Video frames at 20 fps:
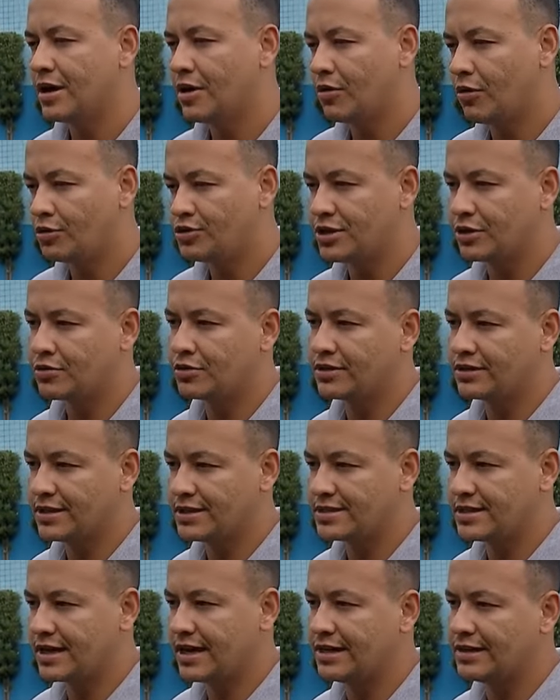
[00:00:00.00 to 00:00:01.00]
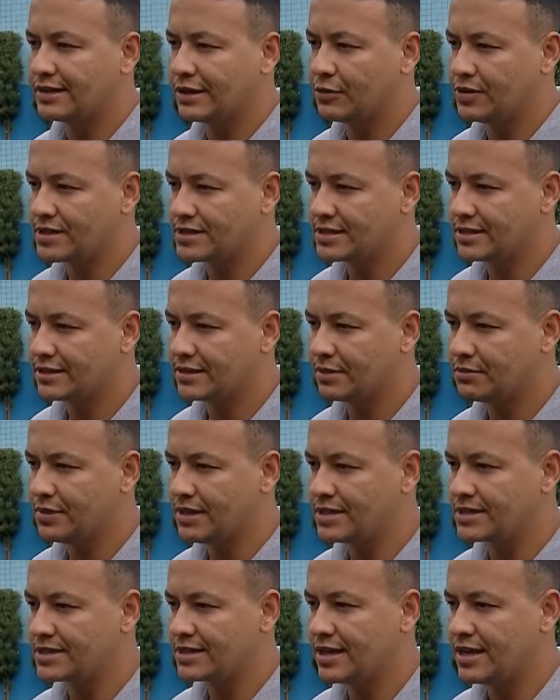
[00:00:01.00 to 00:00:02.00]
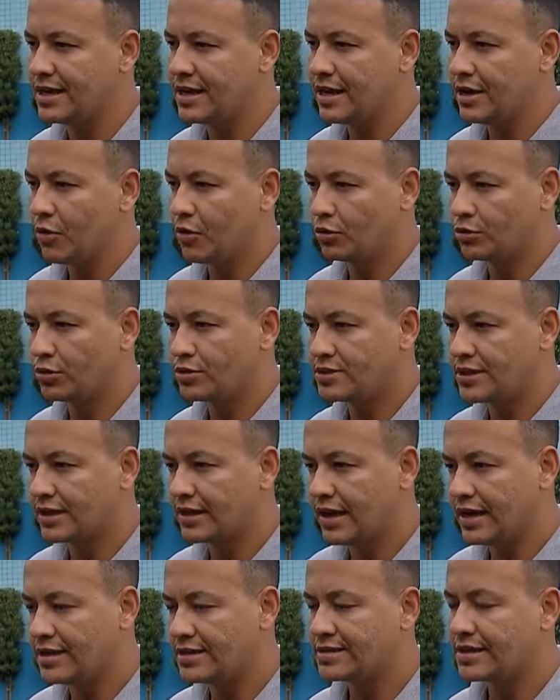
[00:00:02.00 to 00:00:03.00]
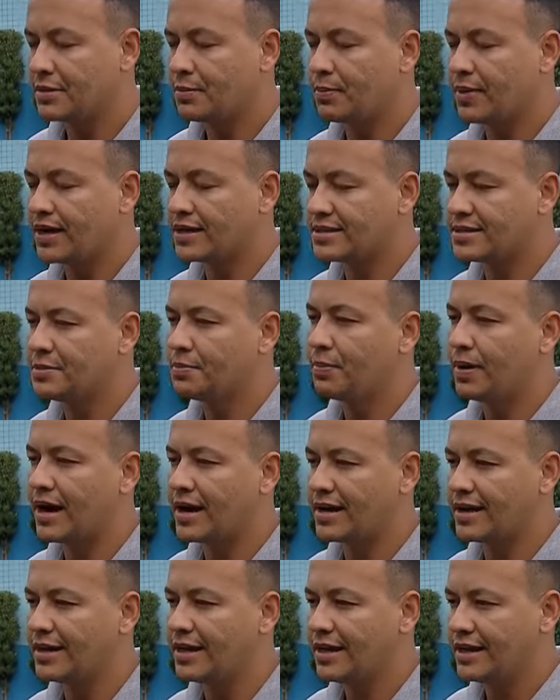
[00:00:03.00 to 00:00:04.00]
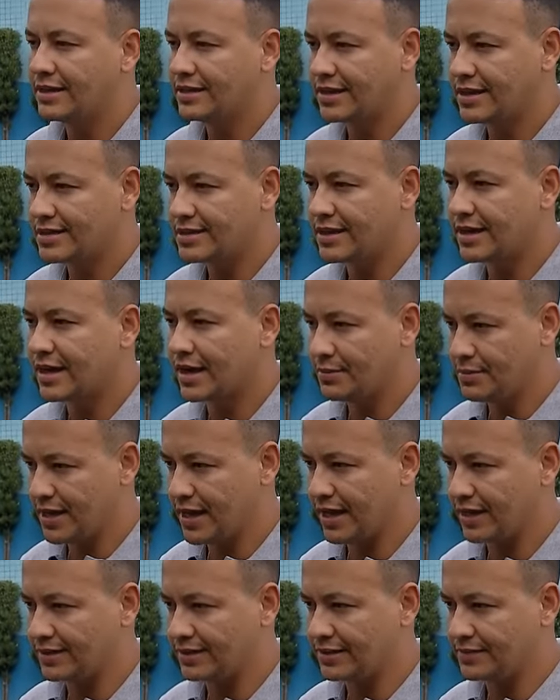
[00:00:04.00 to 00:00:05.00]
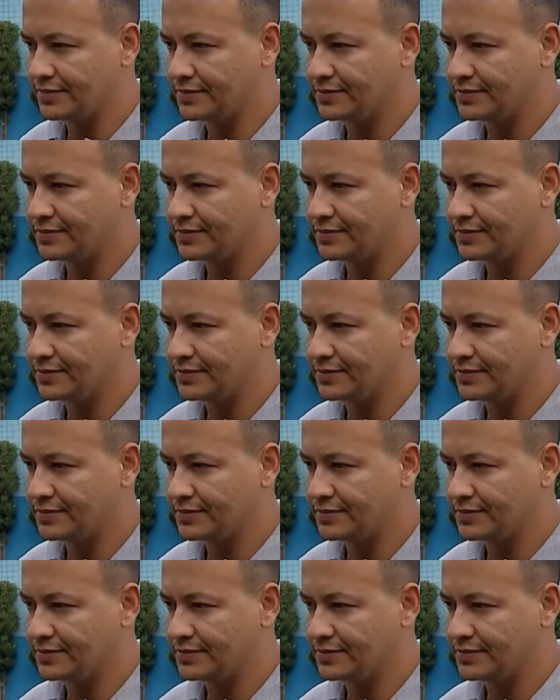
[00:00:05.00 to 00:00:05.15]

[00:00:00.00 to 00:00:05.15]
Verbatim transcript: onde acontecerá então a Santa Missa com todos aqueles que participarem desta caminhada.